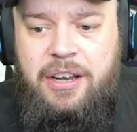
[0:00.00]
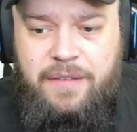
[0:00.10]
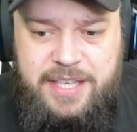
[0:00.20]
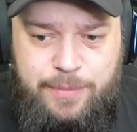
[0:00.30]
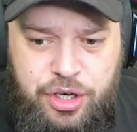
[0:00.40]

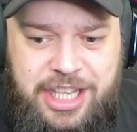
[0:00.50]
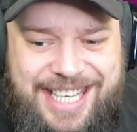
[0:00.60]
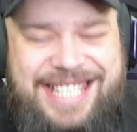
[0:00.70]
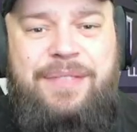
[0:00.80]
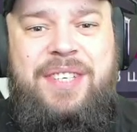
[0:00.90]
Возможно,
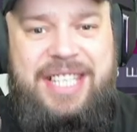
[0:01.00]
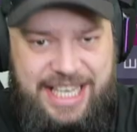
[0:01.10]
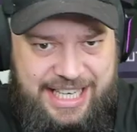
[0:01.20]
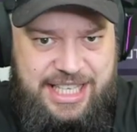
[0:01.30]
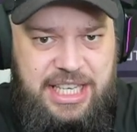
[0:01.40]
если вы
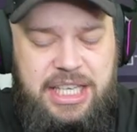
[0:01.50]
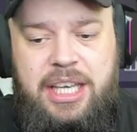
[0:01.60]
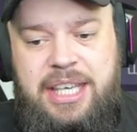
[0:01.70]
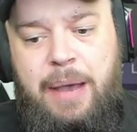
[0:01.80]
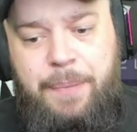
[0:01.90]
захотите,
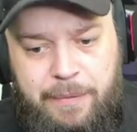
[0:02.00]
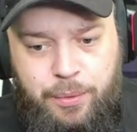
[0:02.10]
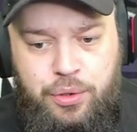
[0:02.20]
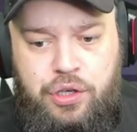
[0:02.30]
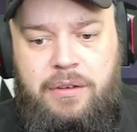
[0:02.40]
я
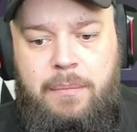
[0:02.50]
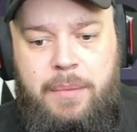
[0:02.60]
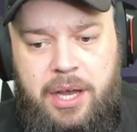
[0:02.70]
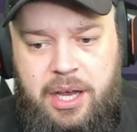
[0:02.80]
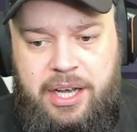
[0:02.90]
пробущу вам
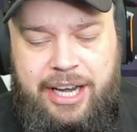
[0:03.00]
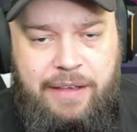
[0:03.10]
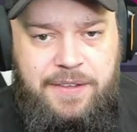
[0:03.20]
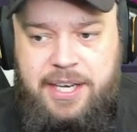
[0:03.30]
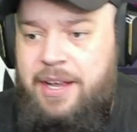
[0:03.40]
э,
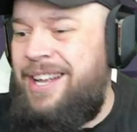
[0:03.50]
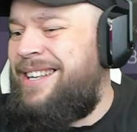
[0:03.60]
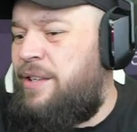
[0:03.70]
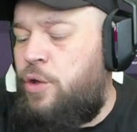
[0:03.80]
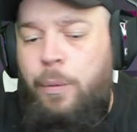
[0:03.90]
граффити,
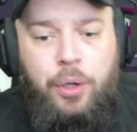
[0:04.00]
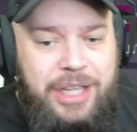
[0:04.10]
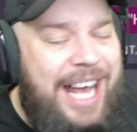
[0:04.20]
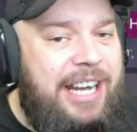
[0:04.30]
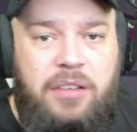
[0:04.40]
скуплю
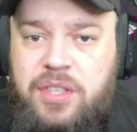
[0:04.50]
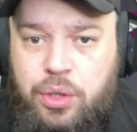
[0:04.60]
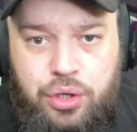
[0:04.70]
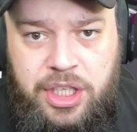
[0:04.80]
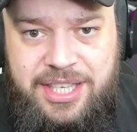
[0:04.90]
нахрен
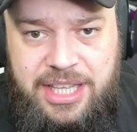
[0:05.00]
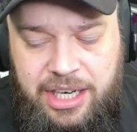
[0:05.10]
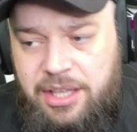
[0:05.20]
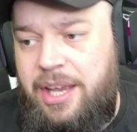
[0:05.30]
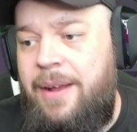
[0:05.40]
все, что есть на
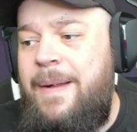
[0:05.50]
рынке.